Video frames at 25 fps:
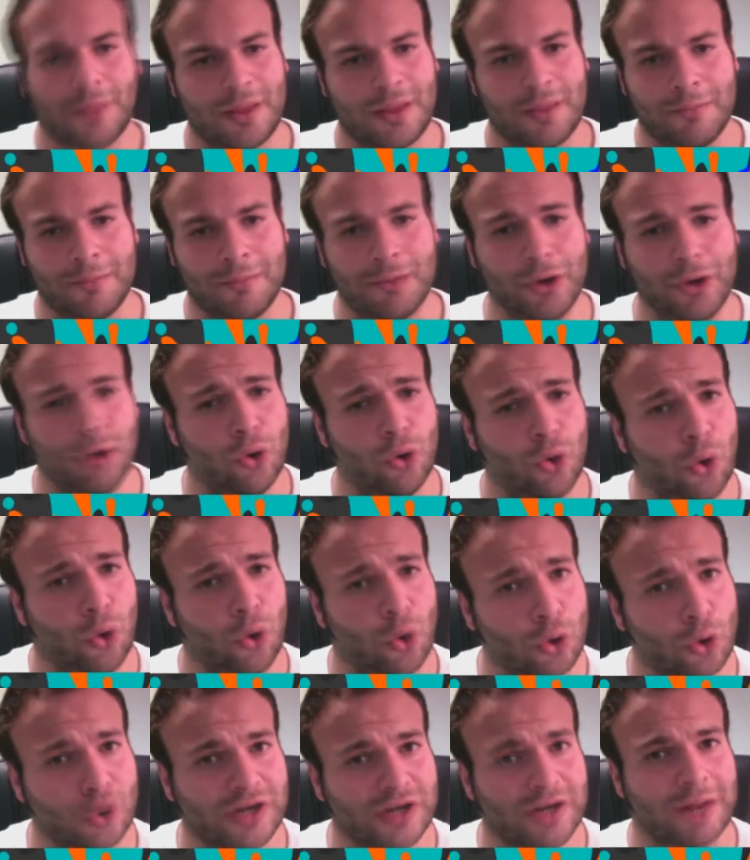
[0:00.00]
Pero
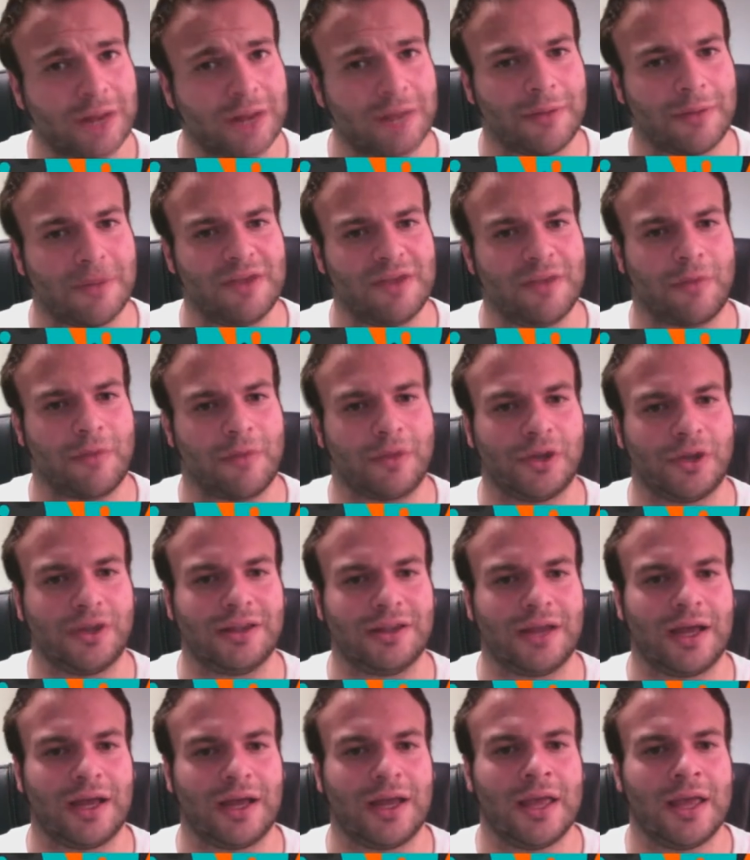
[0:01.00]
otra arma mía
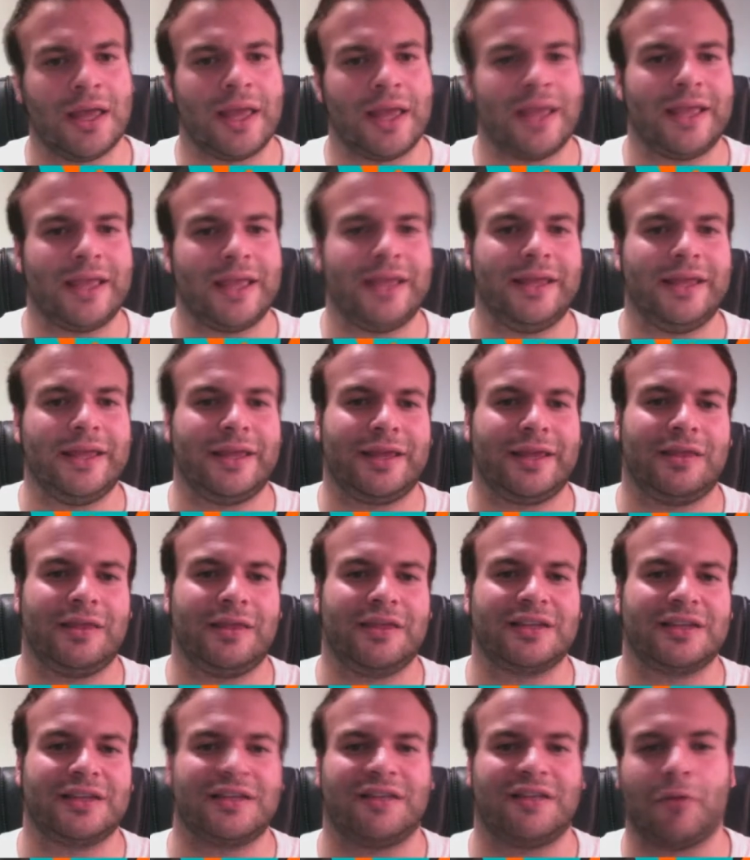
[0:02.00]
favorita y
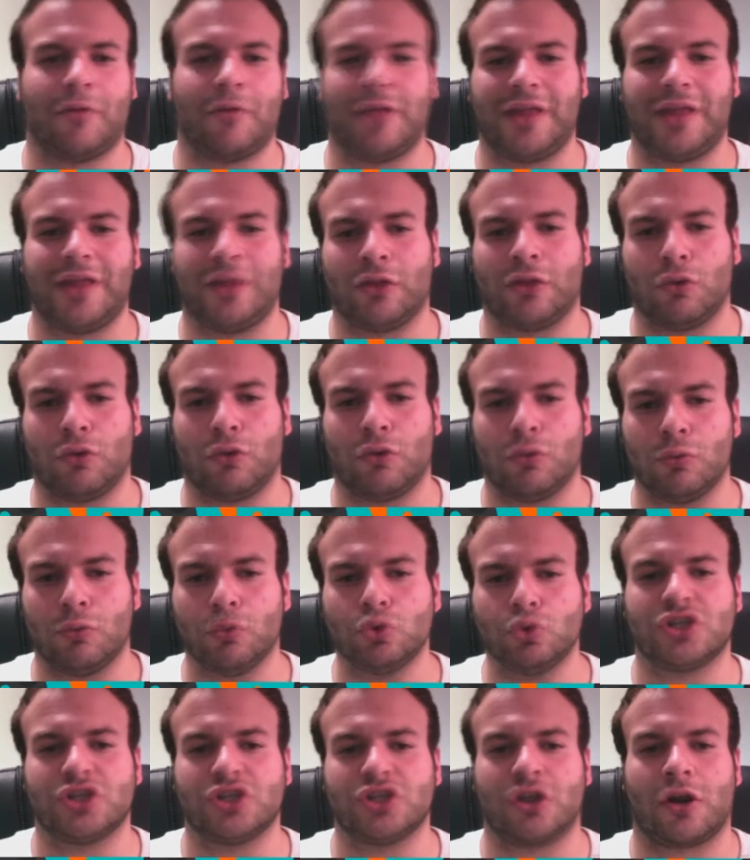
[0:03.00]
quizás la favorita de todo el
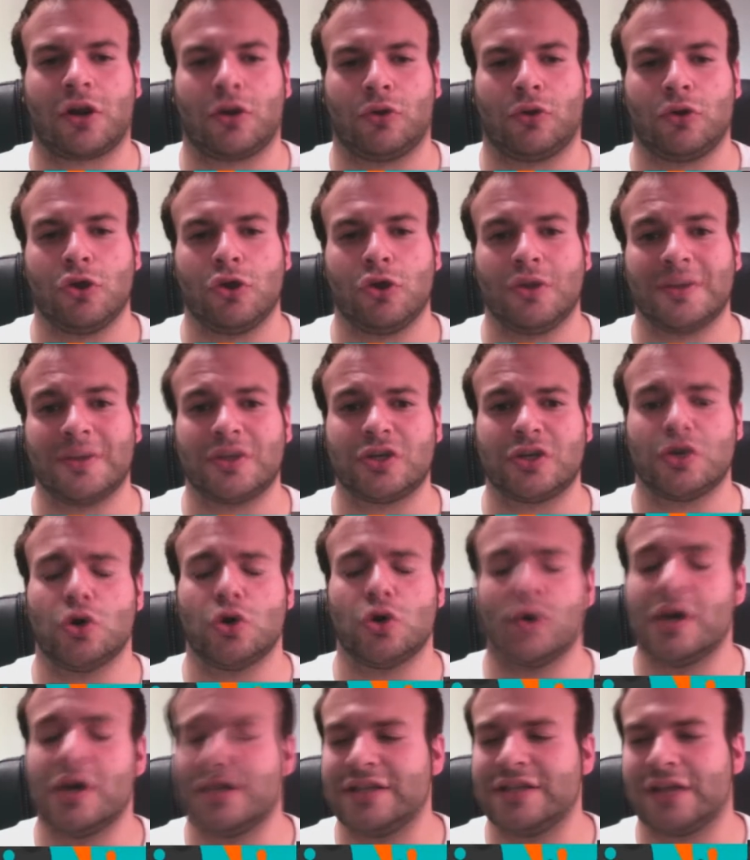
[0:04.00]
mundo es el rodillo básico,
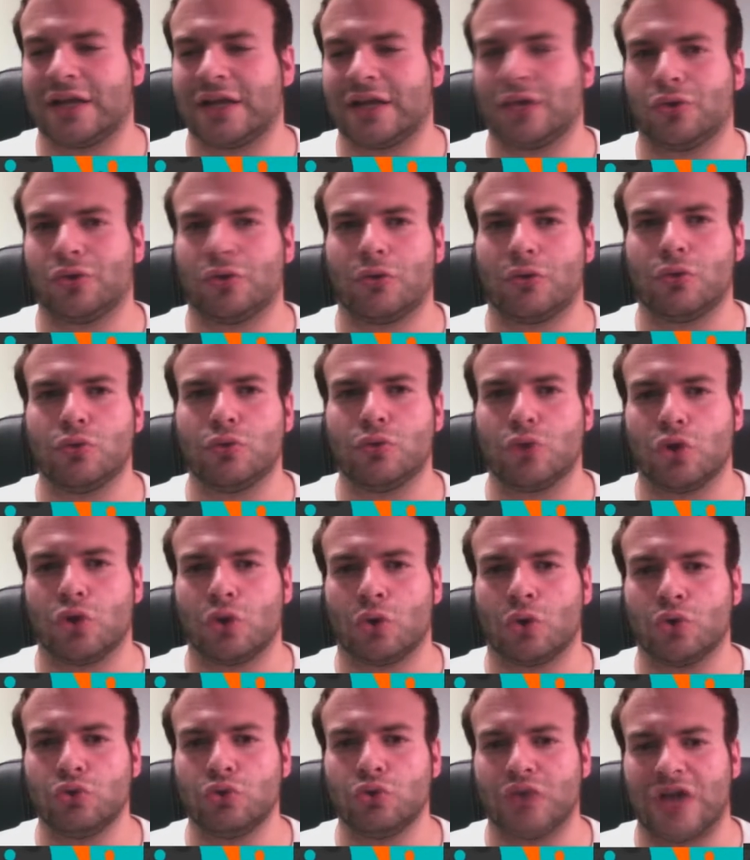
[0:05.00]
ya que todo el mundo
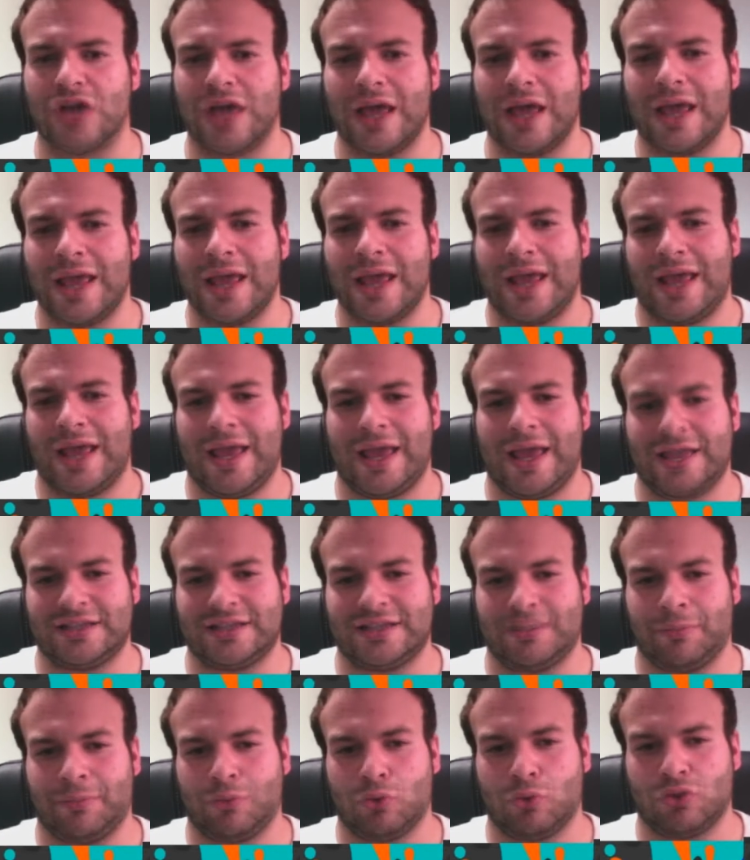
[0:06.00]
lo usa. Eh,
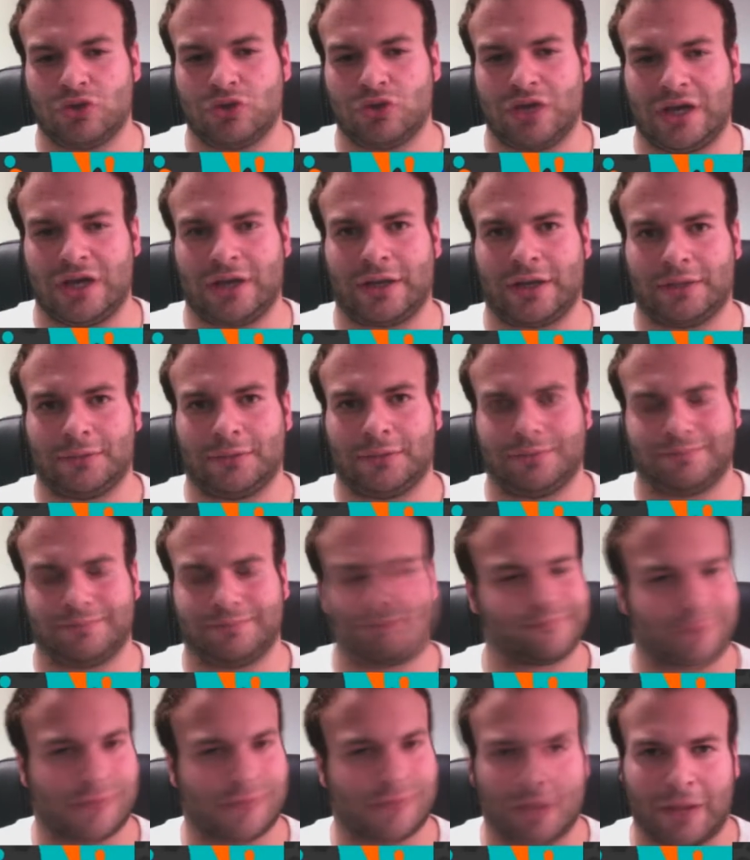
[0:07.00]
se puede usar
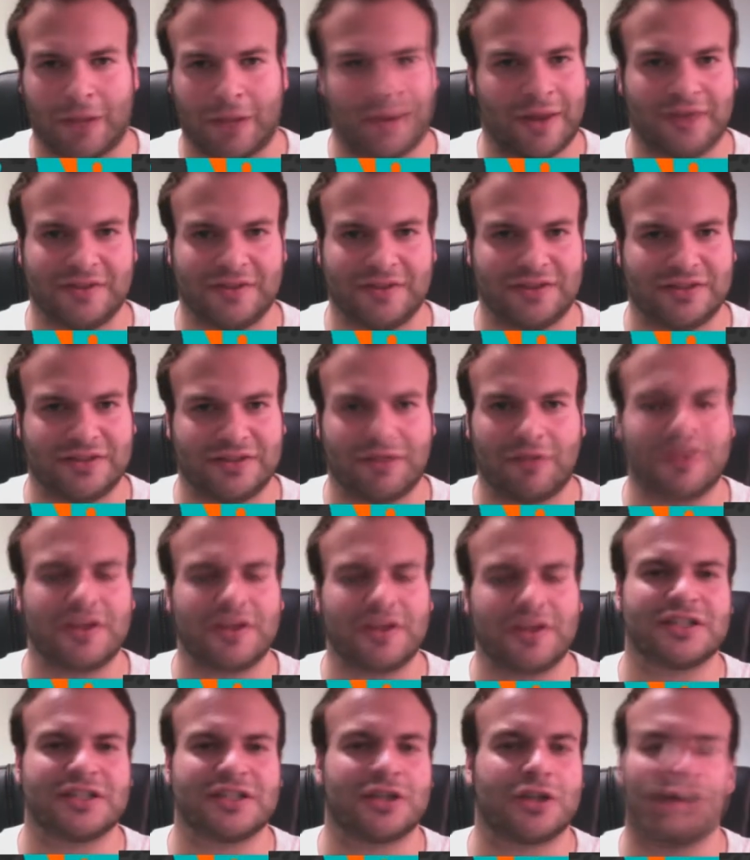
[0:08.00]
a a
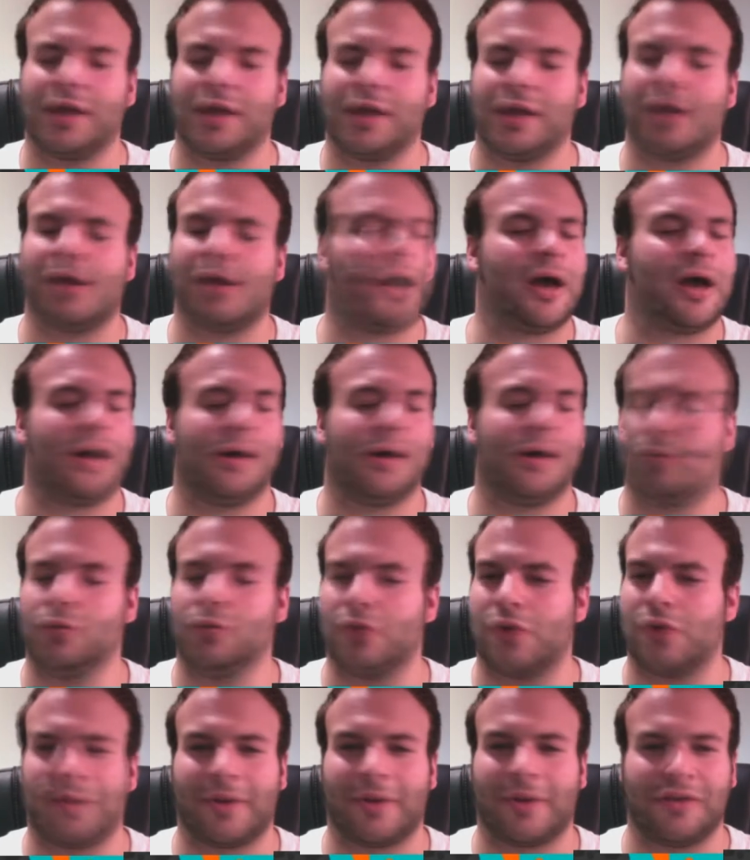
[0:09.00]
distancias, eh, a,
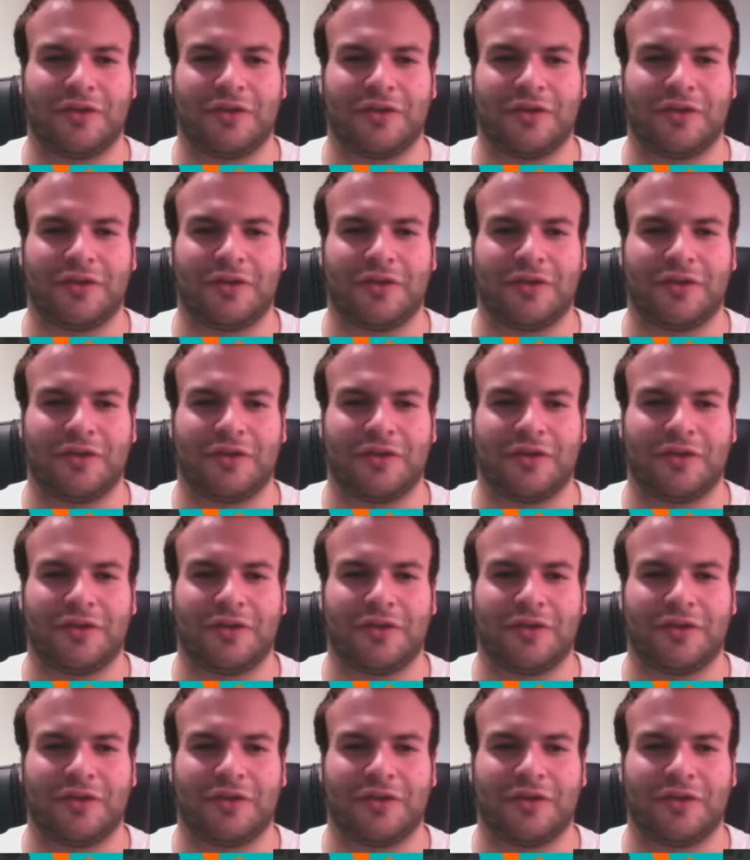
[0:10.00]
uh, a varias